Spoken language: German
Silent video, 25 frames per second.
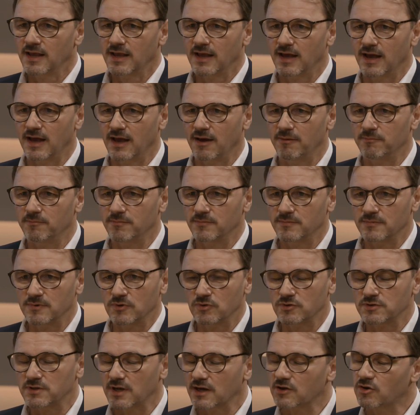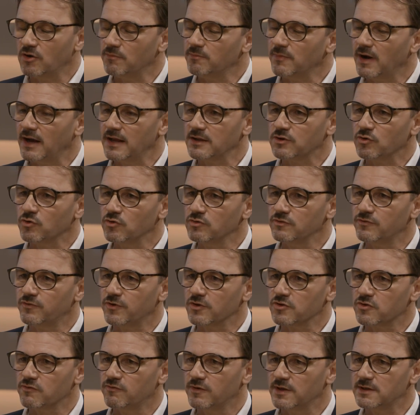Ähm, und da kommt man halt
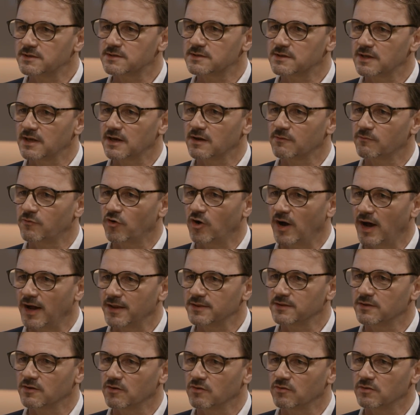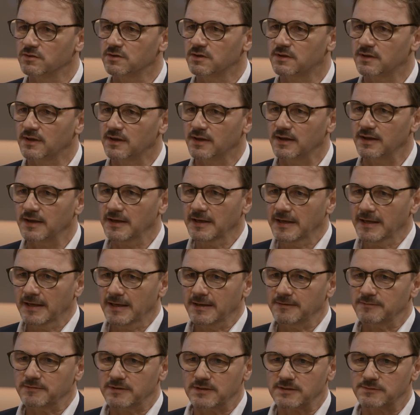unverschwitzt irgendwo an. Und äh,
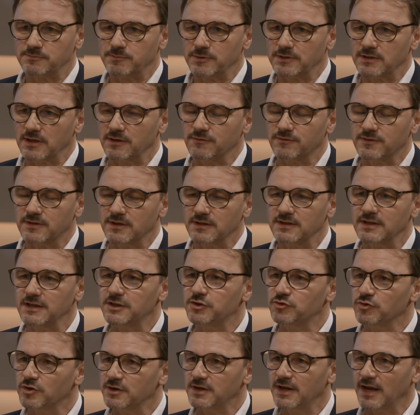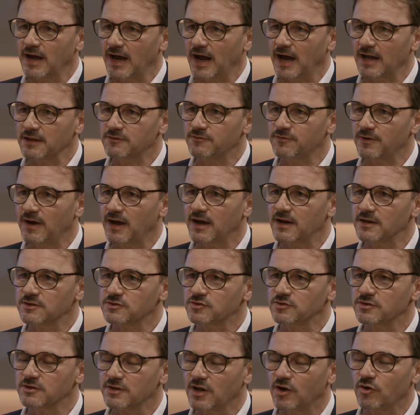das betrifft dann nicht nur die Radfahrer,
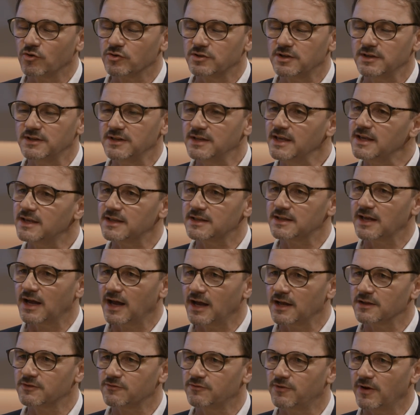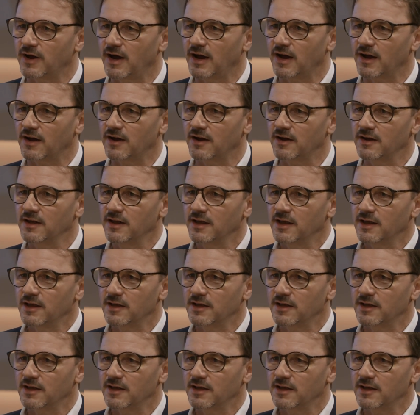sondern auch die Nicht-Radfahrer.